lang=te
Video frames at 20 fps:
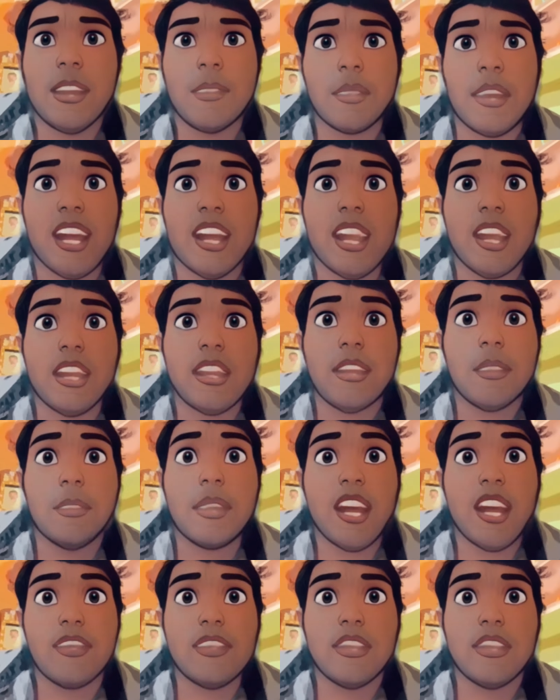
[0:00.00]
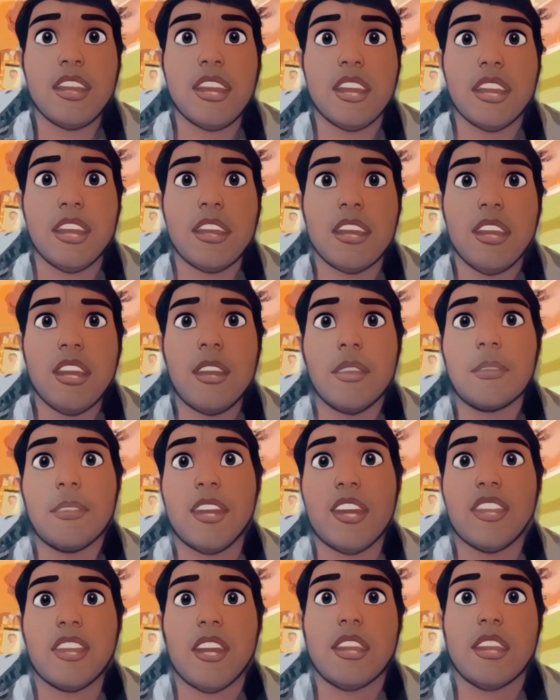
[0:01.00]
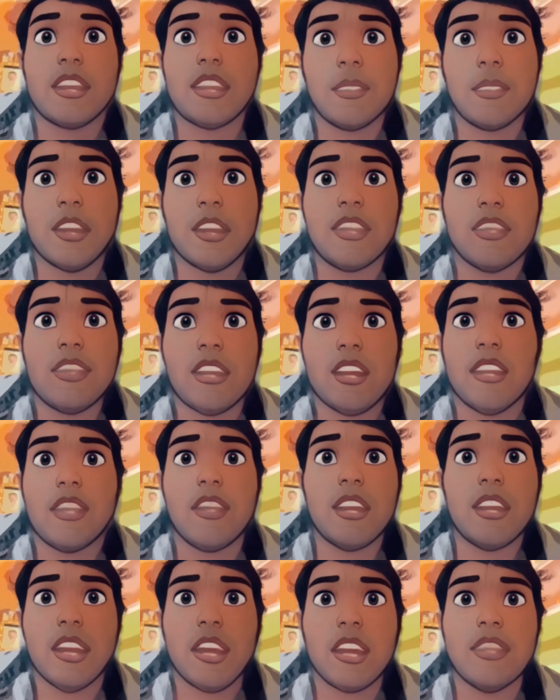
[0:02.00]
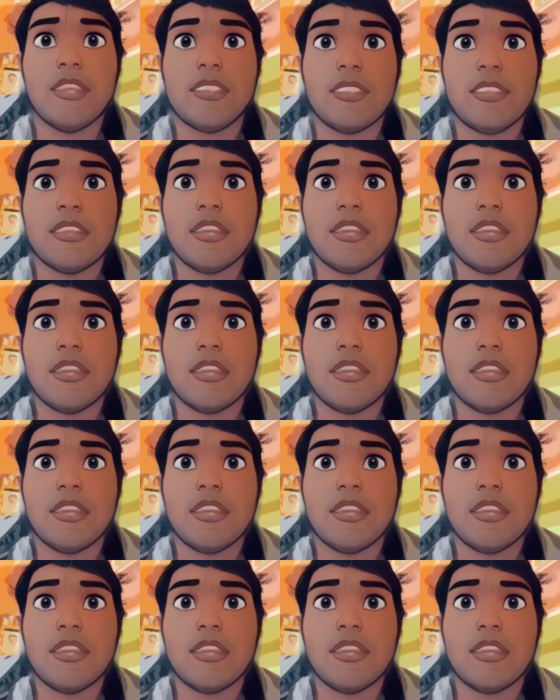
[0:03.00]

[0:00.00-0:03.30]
మనకి ఎంత బలం ఉంది మనం ఎంతమంది ఉన్నాం అని కాదు